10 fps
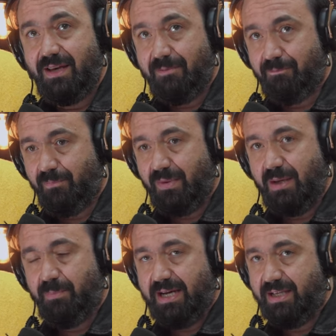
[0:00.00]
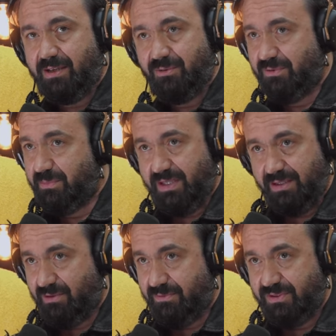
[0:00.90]
ehm, epá, e aquilo foi uma
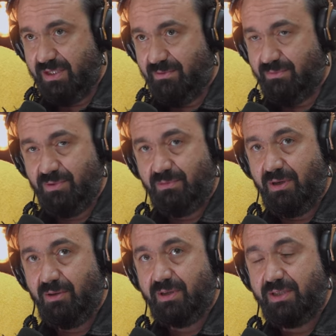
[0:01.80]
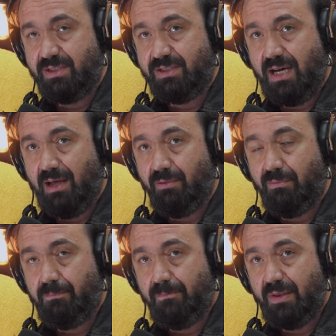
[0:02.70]
grande confusão, muito mal
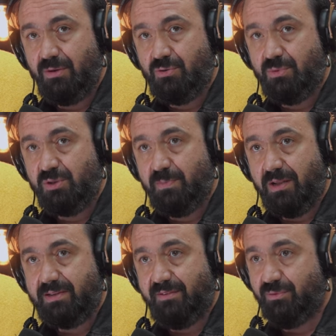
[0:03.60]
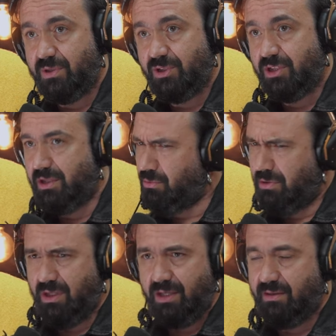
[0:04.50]
organizado. E os Municipal estavam a crescer.
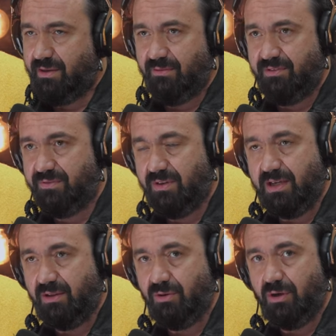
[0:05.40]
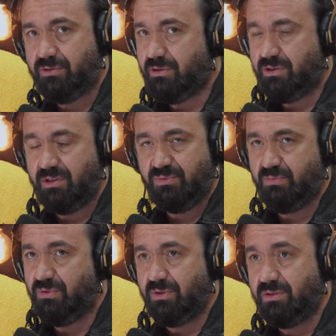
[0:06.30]
Nunca ninguém tinha ouvido falar de nós. Nós tínhamos
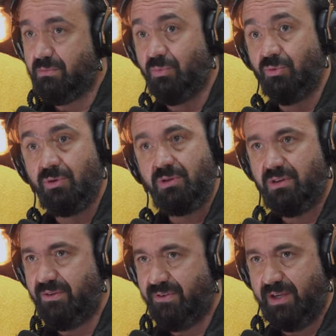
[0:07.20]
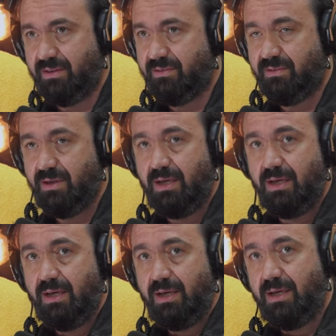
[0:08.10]
uma coisa muito diferente.
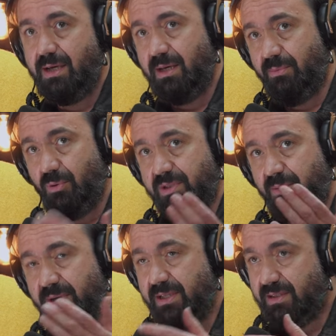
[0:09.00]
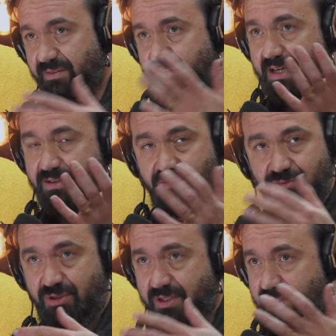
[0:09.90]
Uh, a outra banda que teve lá são
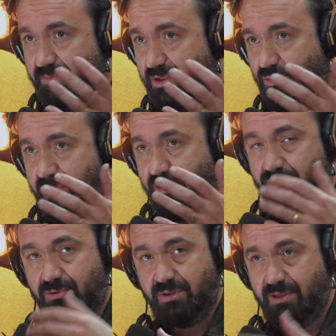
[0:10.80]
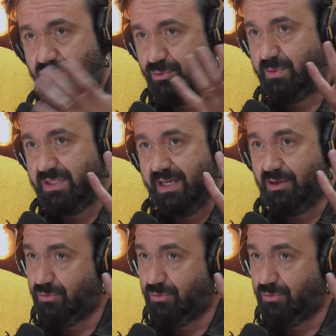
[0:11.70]
os grandes amigos meus, que são os Bizarra